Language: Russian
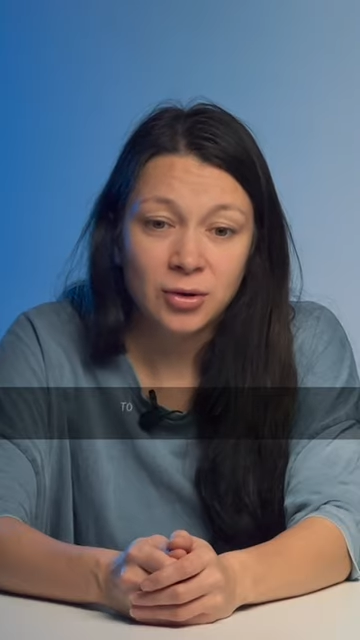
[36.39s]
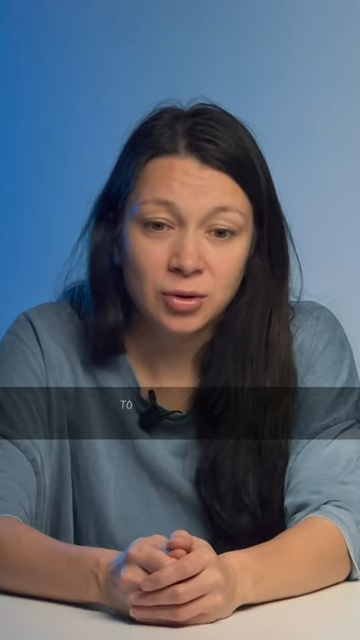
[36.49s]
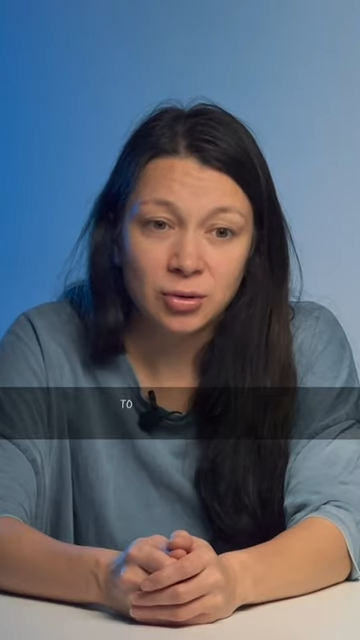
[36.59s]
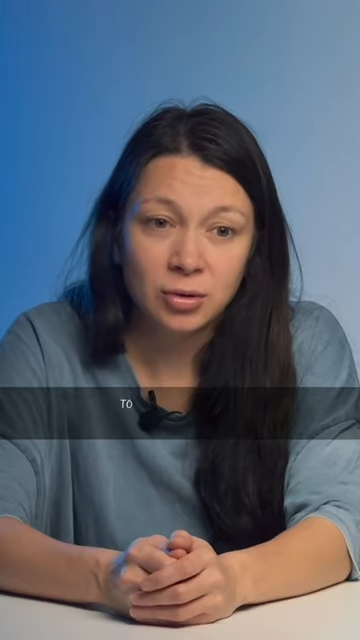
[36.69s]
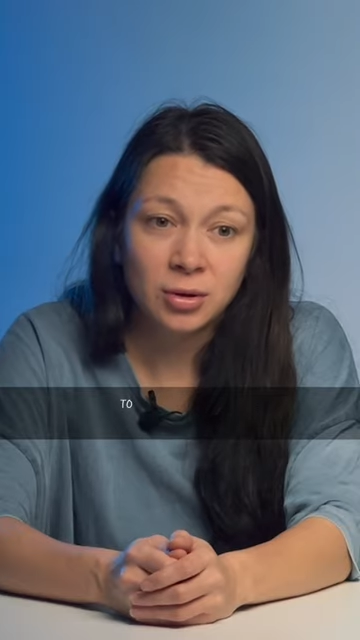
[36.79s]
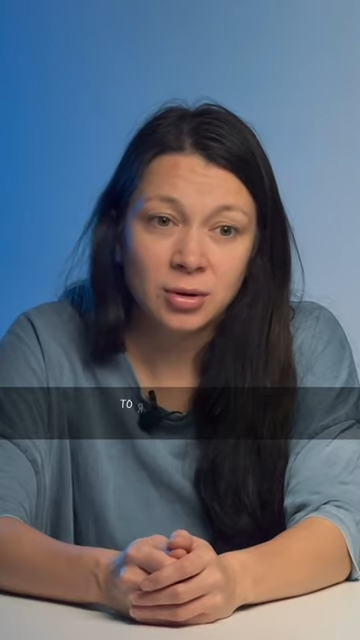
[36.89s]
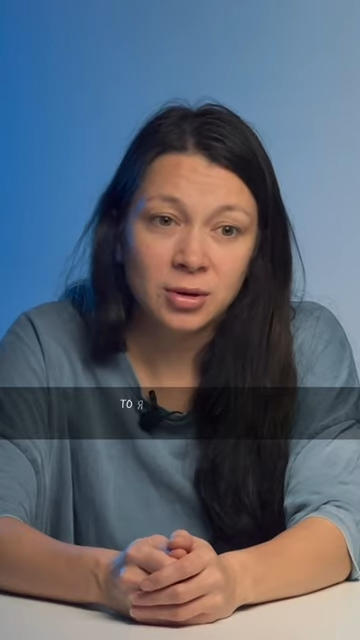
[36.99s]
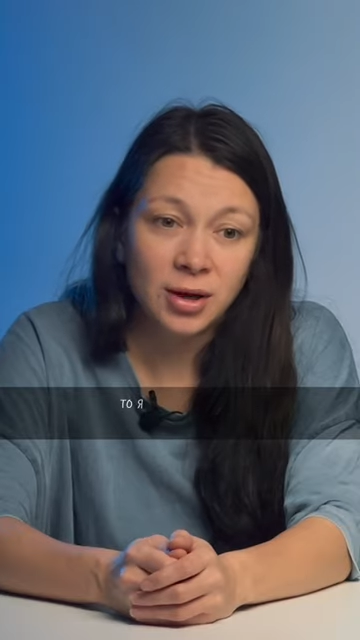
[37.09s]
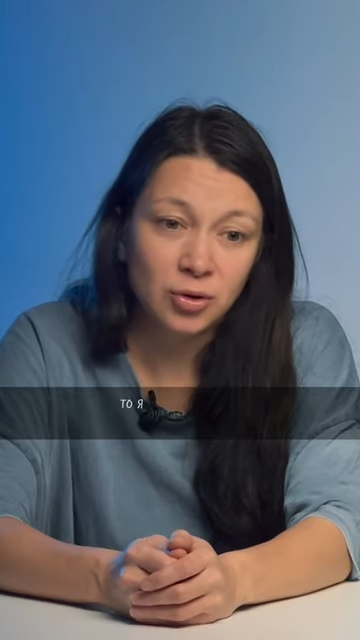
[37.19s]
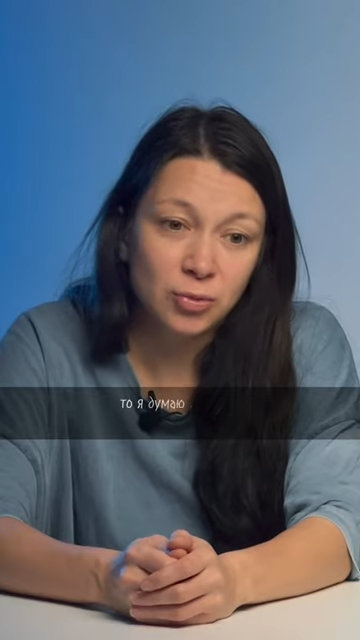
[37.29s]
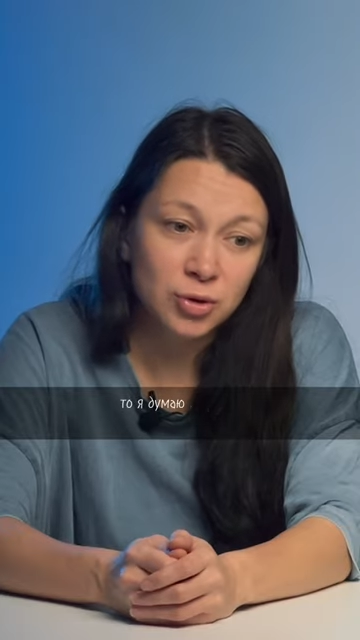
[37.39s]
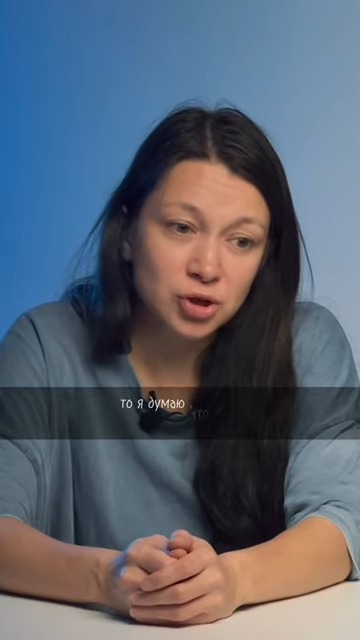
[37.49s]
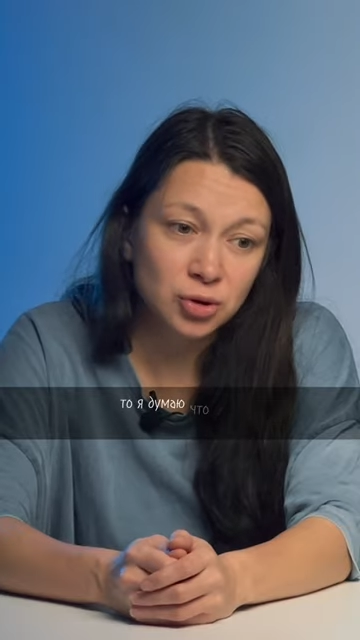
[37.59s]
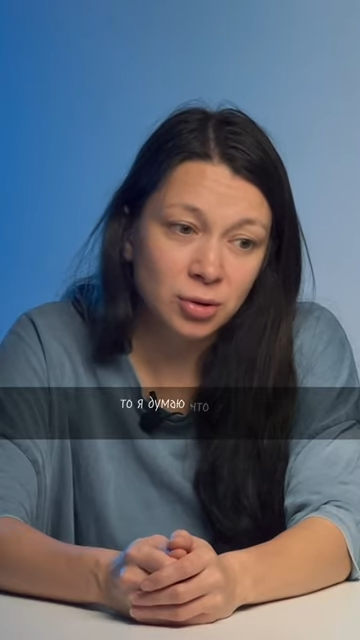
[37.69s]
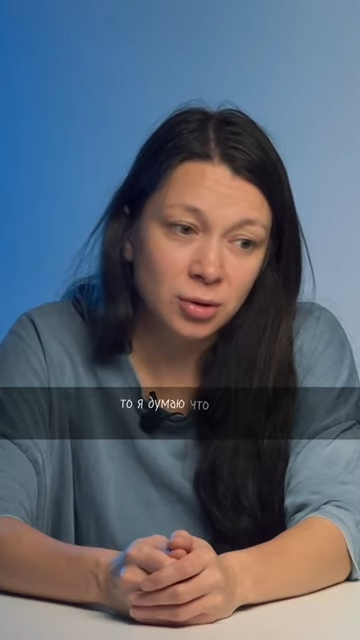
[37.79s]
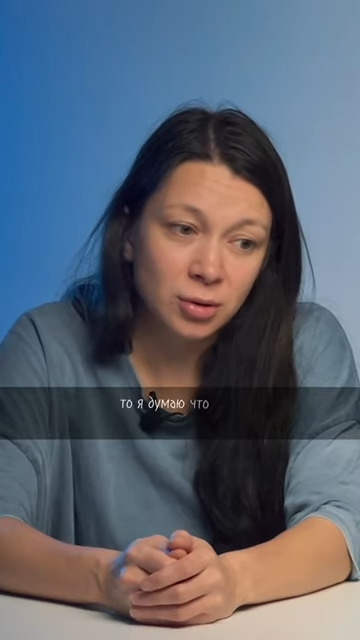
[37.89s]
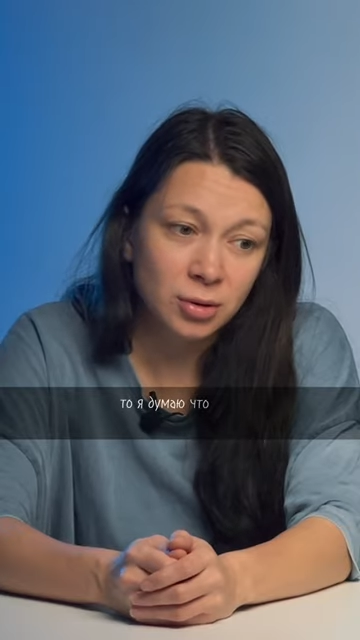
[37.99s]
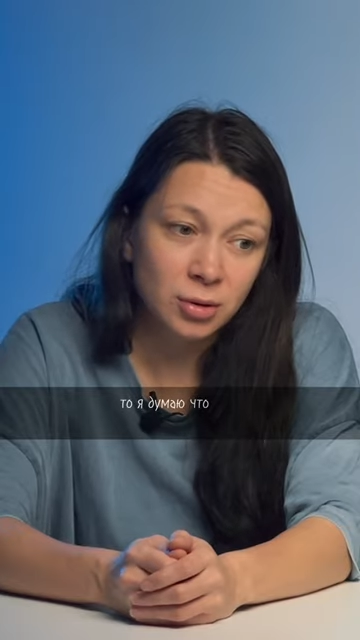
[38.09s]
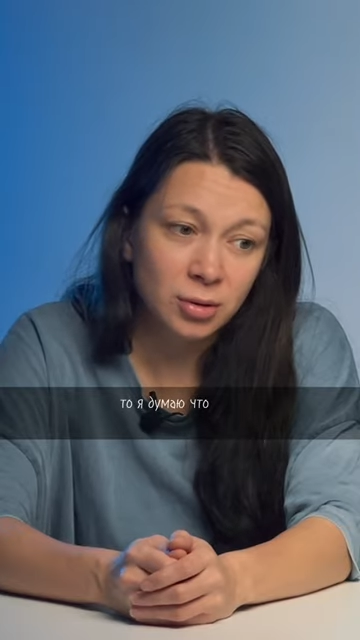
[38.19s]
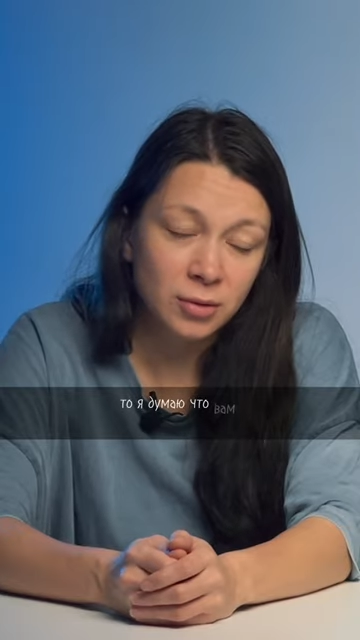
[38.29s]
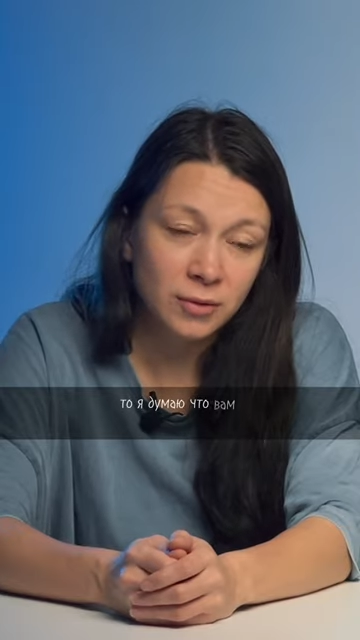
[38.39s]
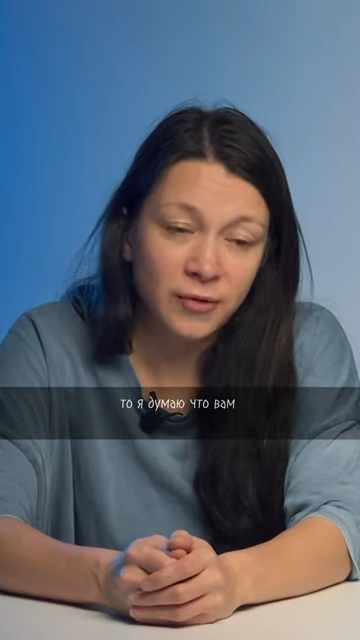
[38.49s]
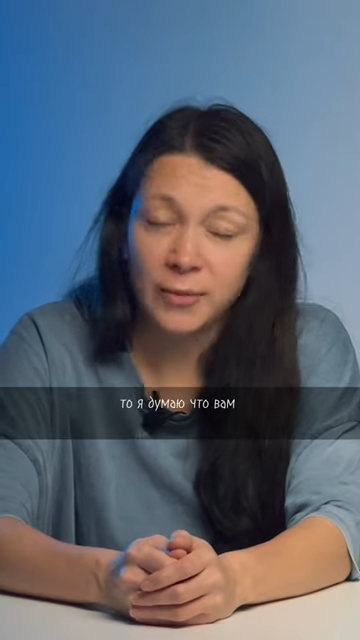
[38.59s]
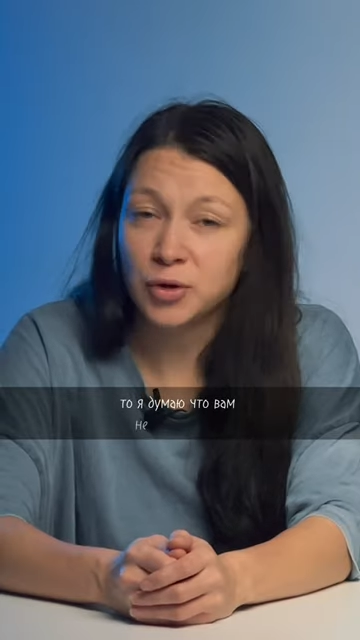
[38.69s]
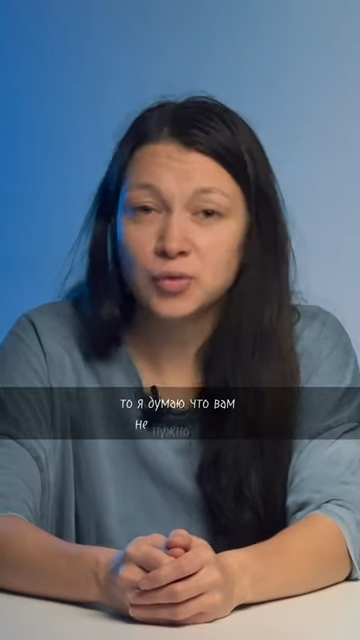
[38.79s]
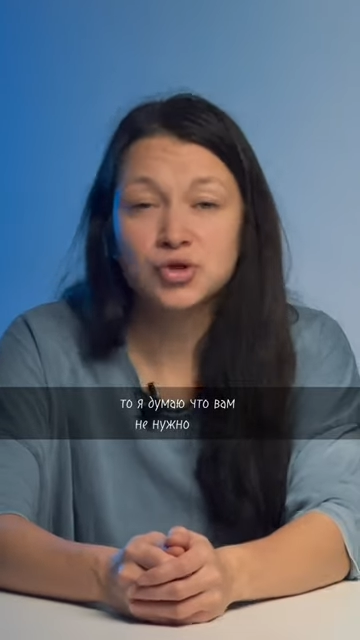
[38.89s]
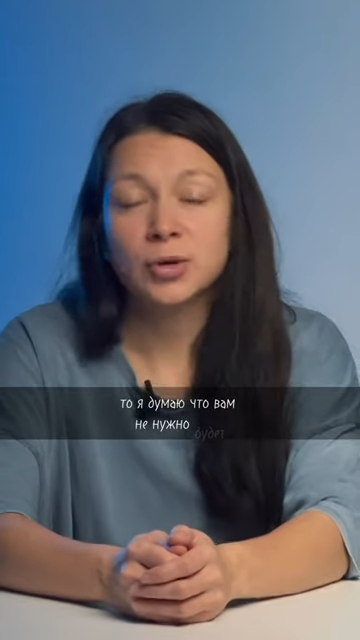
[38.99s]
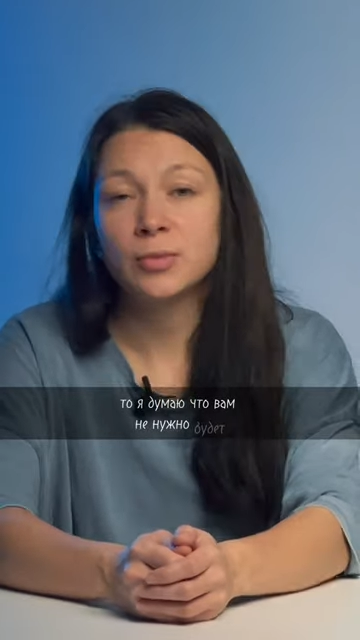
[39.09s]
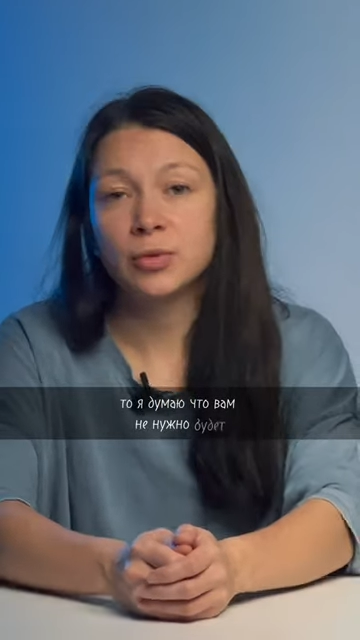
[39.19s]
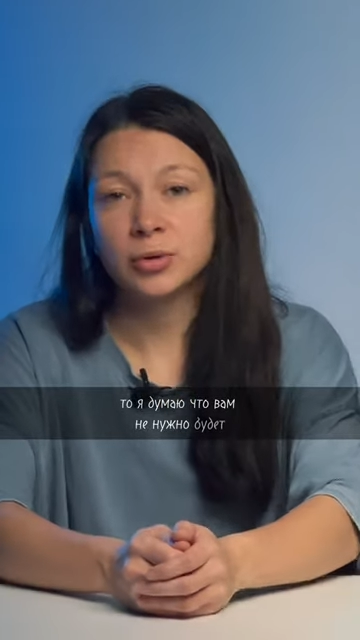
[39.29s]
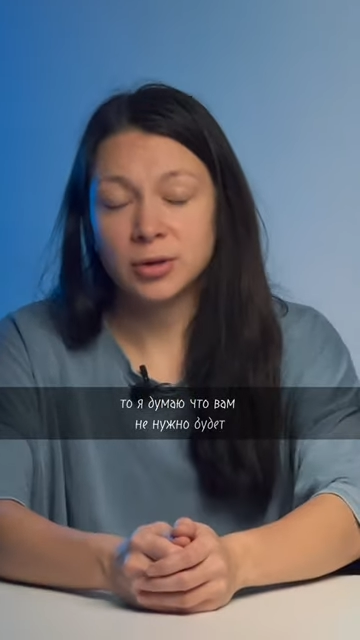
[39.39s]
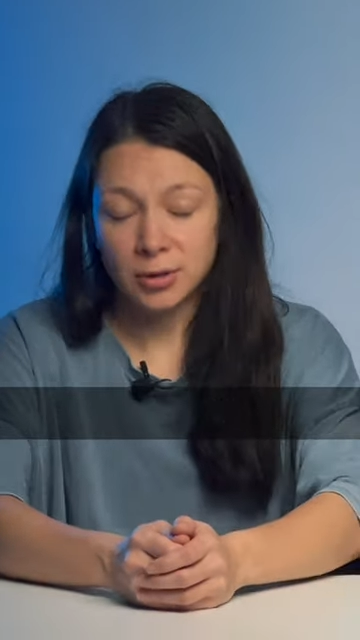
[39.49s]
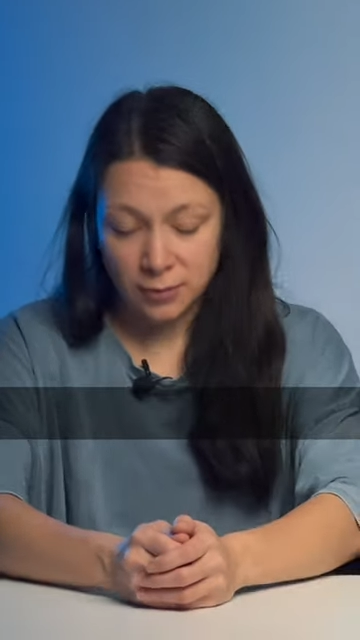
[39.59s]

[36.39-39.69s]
то я думаю, что вам не нужно будет